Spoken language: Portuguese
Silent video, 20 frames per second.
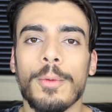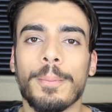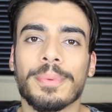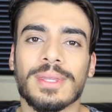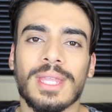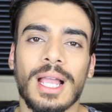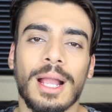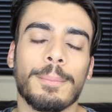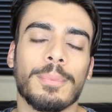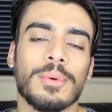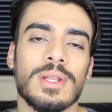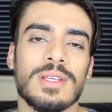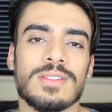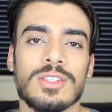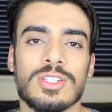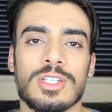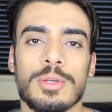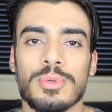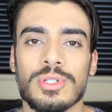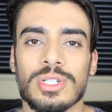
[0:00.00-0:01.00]
a optar por
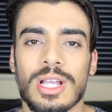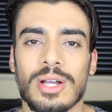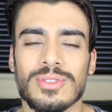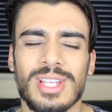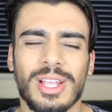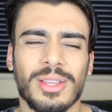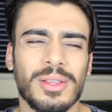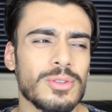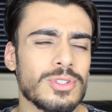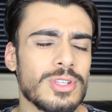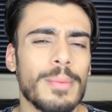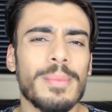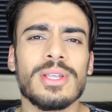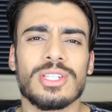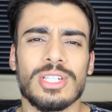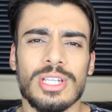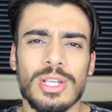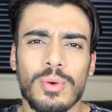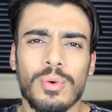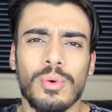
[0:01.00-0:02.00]
esses tipos de calçado, não
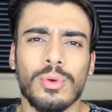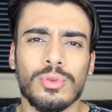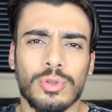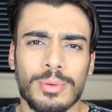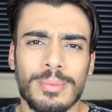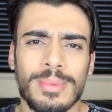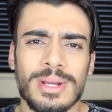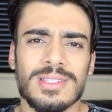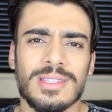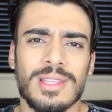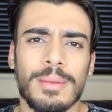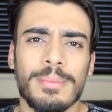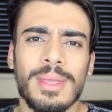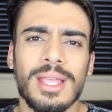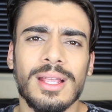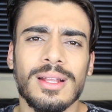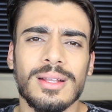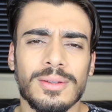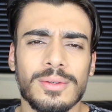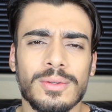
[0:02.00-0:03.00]
somente em encontro, mas
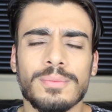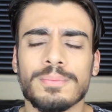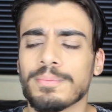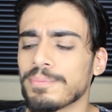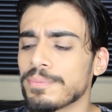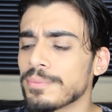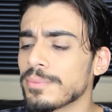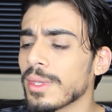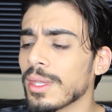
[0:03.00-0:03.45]
também em,